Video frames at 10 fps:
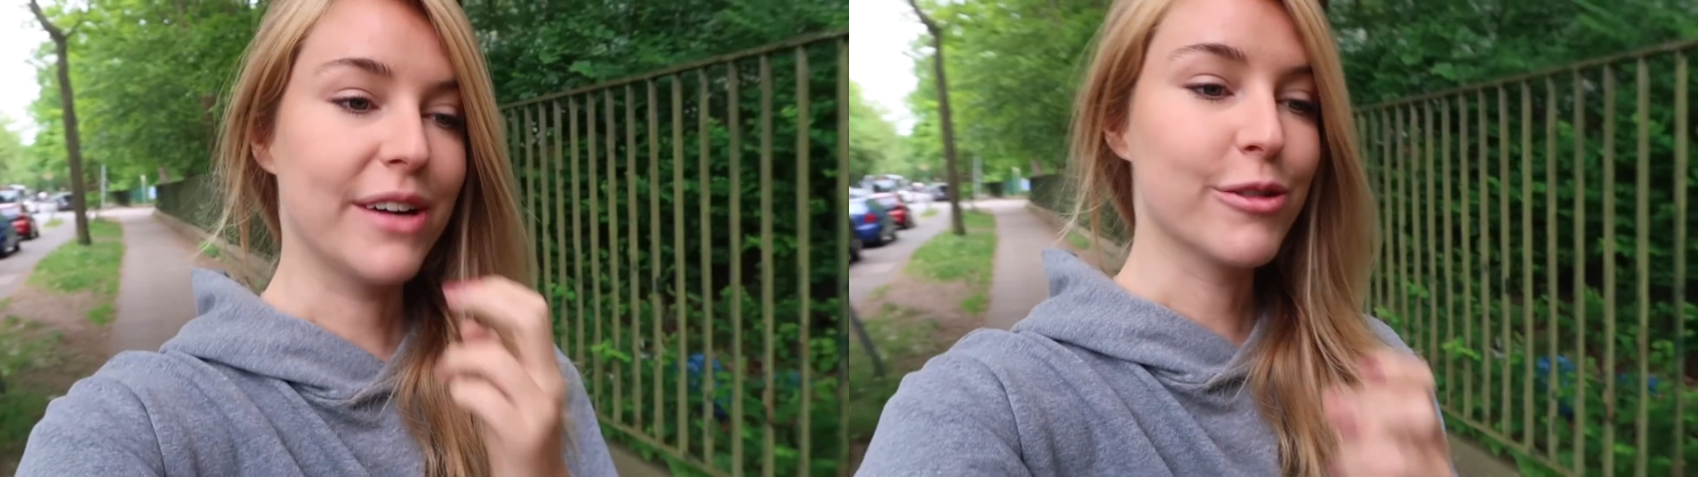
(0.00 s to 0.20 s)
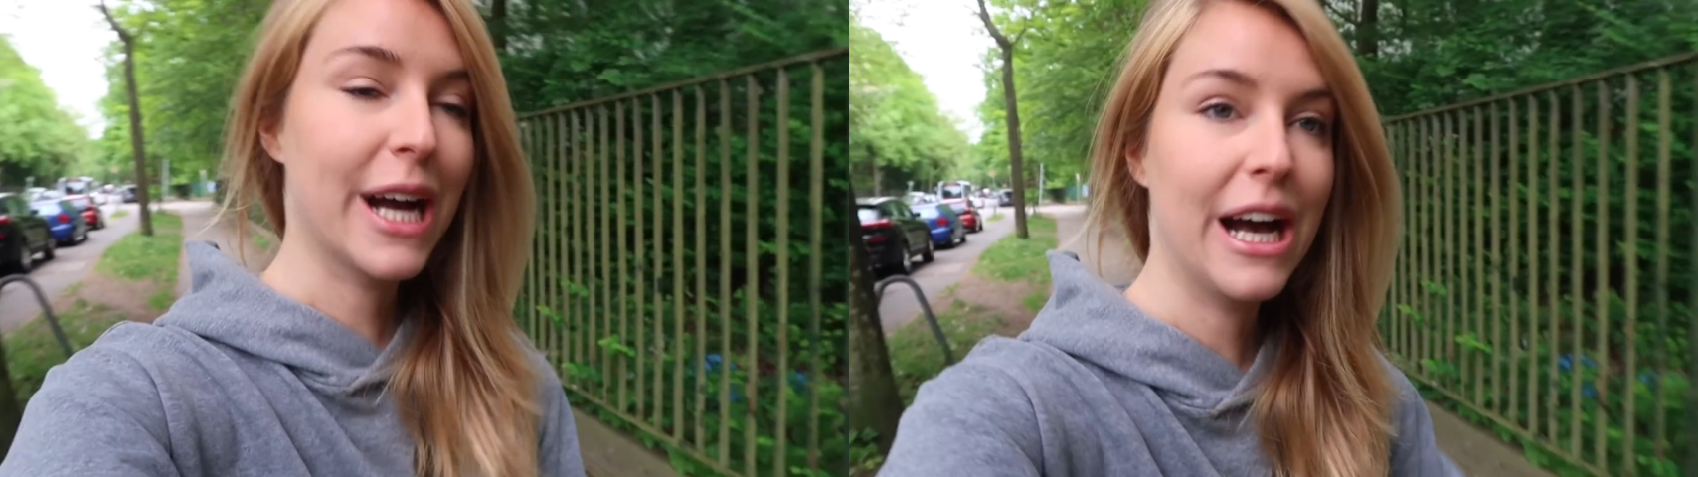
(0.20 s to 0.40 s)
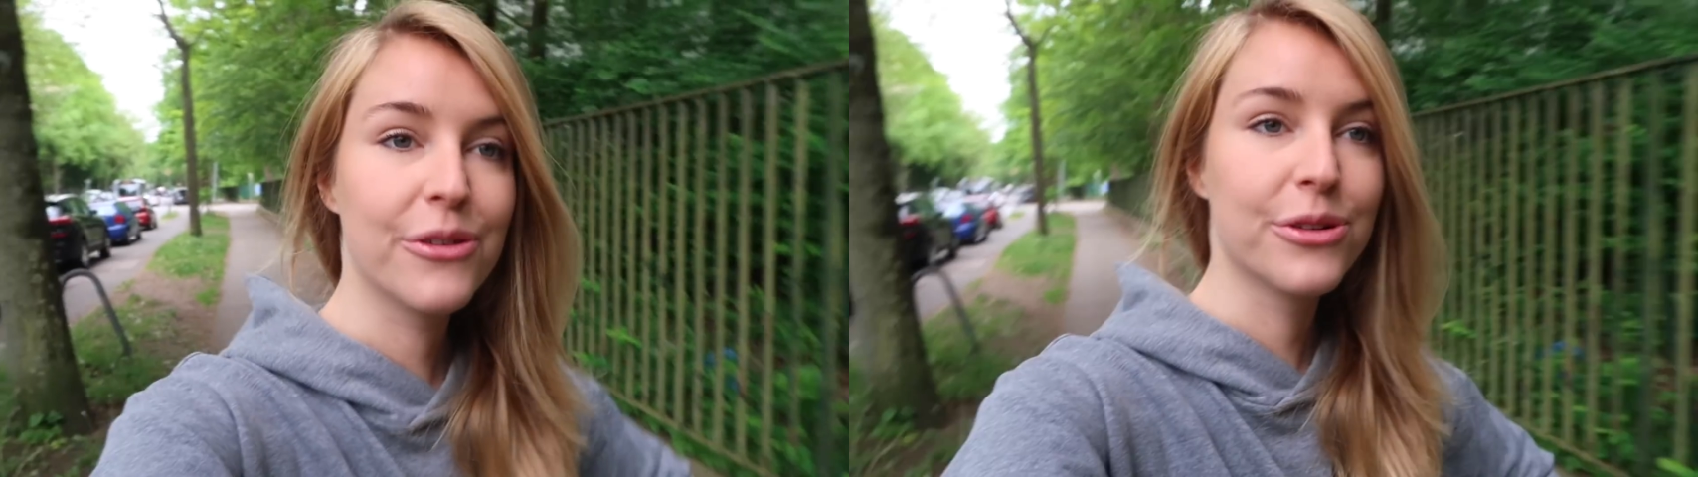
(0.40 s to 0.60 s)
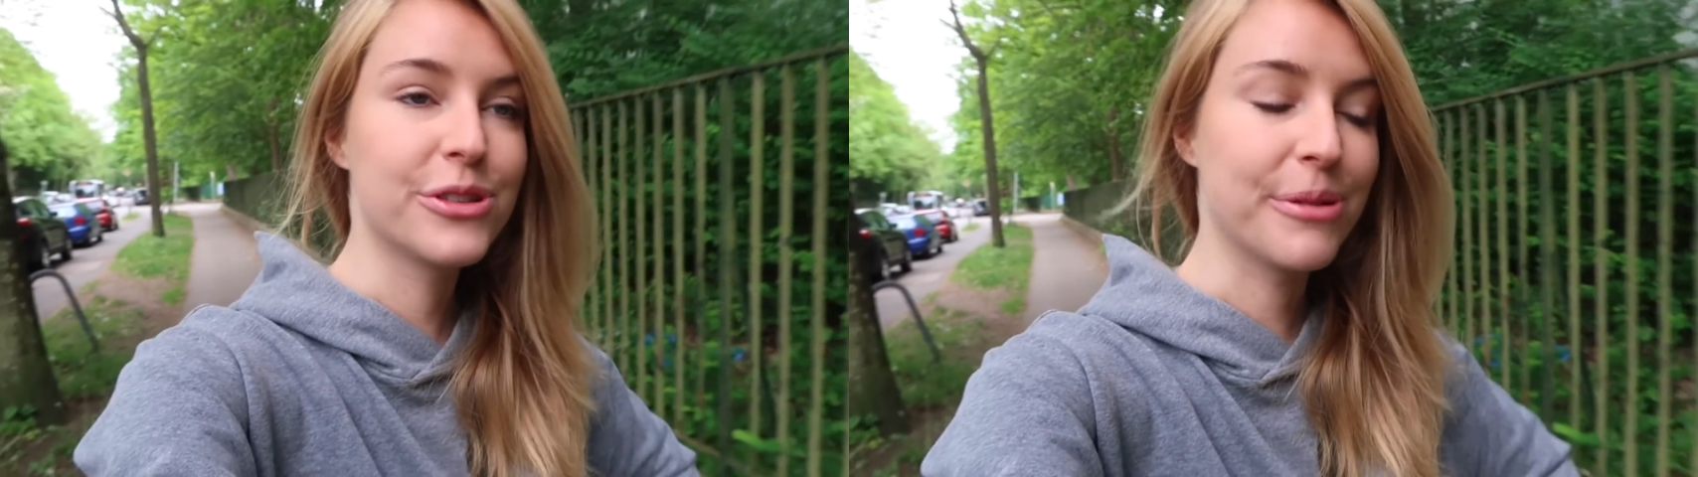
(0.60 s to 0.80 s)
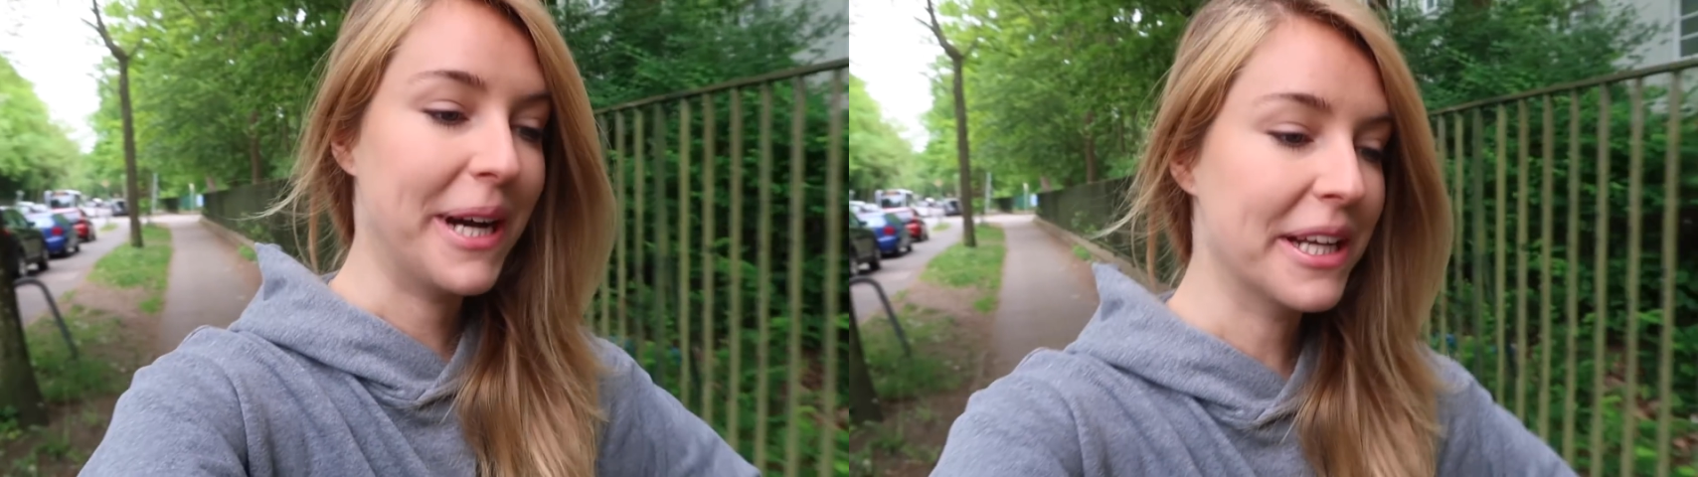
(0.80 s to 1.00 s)
Avocado
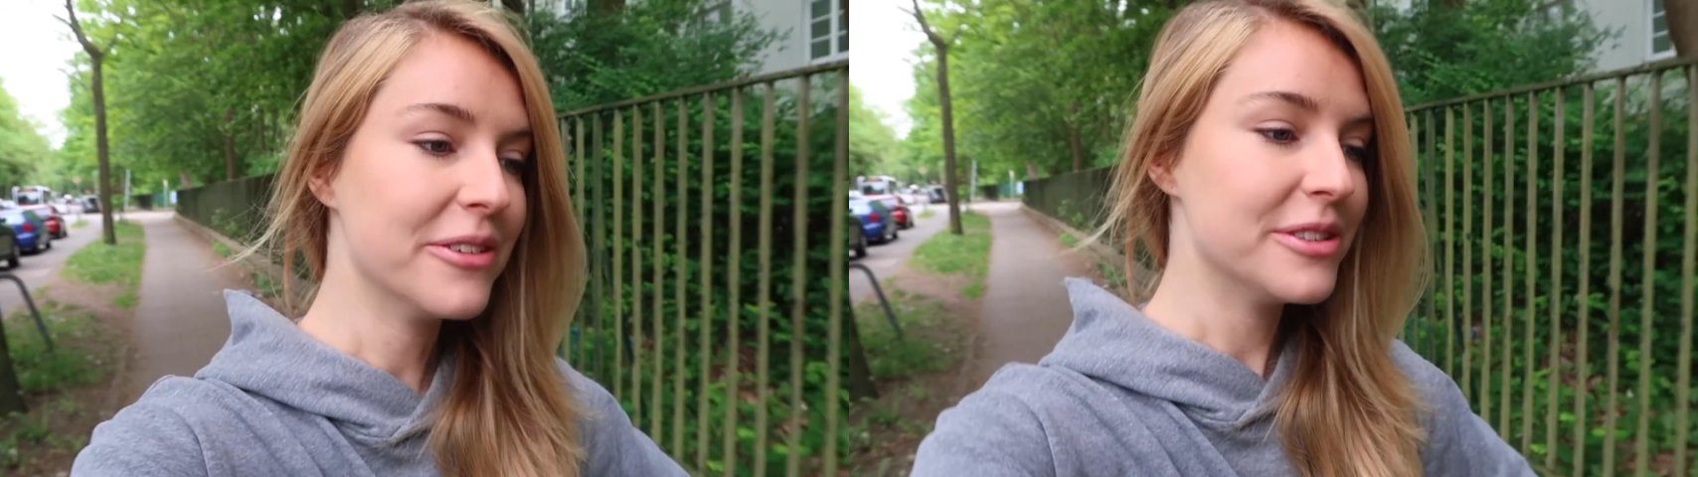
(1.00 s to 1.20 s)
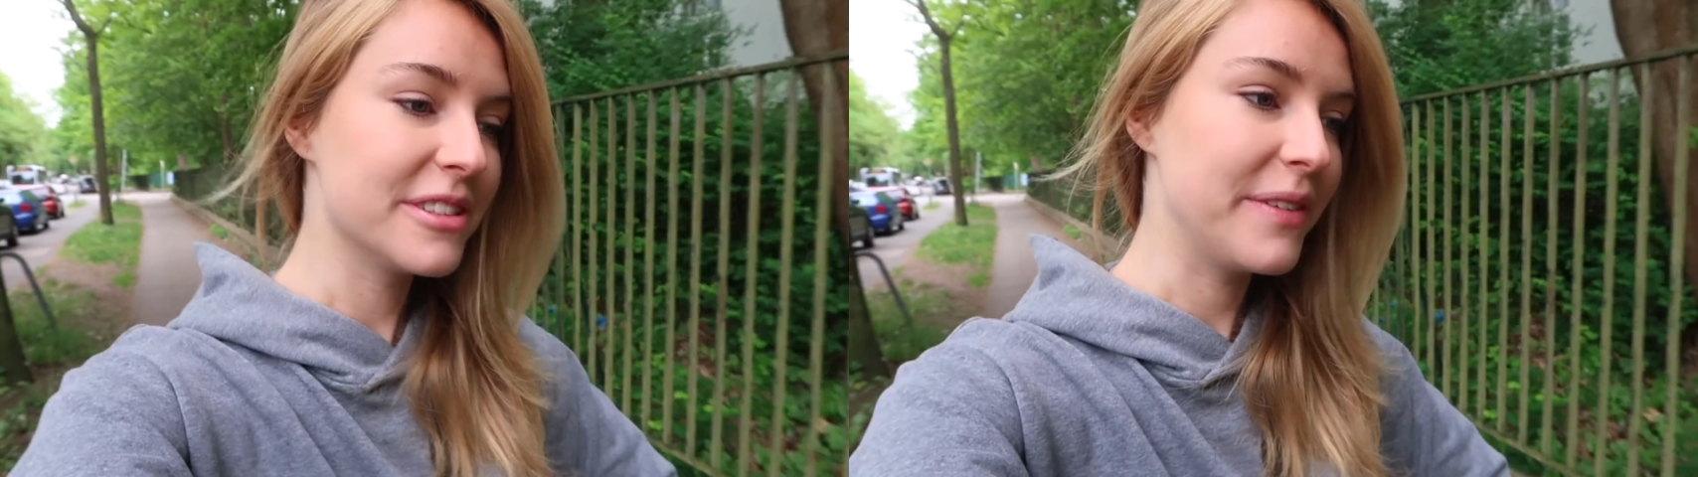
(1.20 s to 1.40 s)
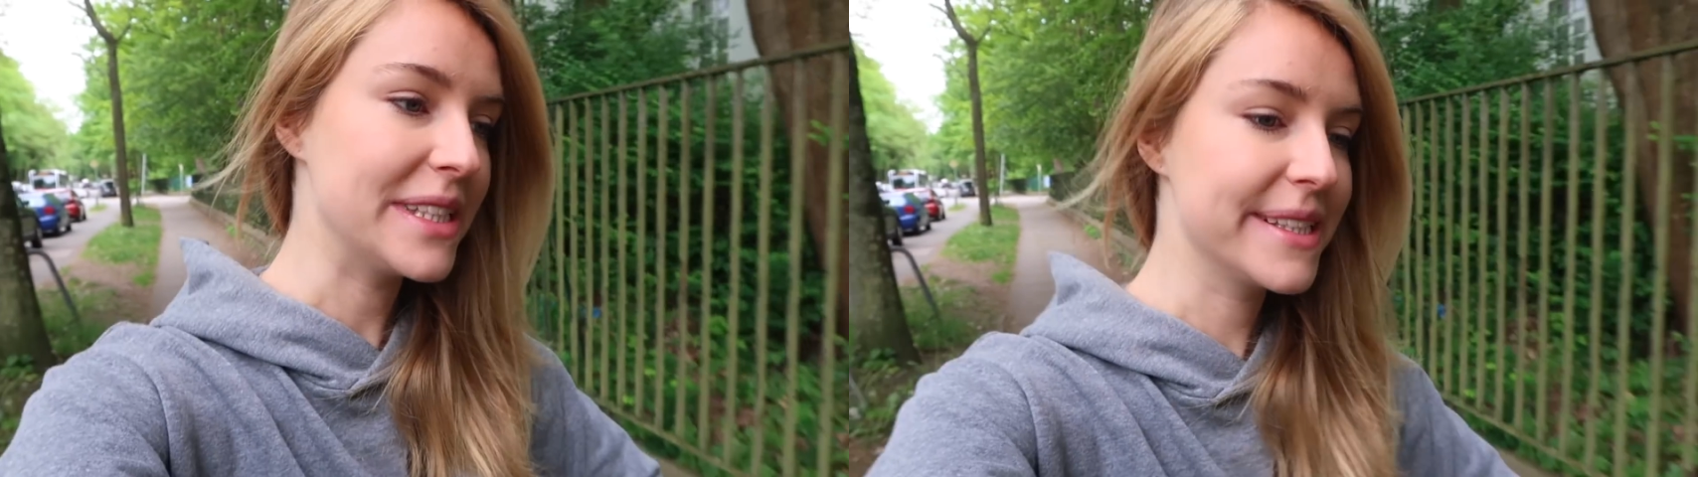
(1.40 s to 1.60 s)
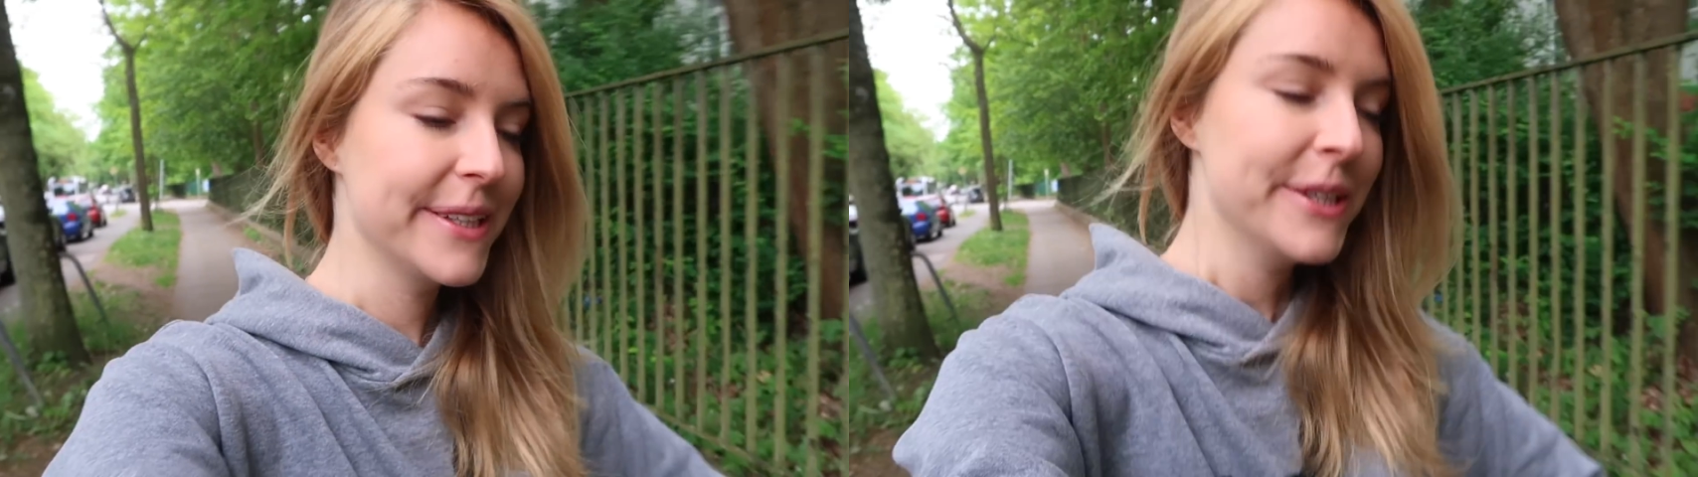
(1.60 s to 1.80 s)
und Tomaten und sowas.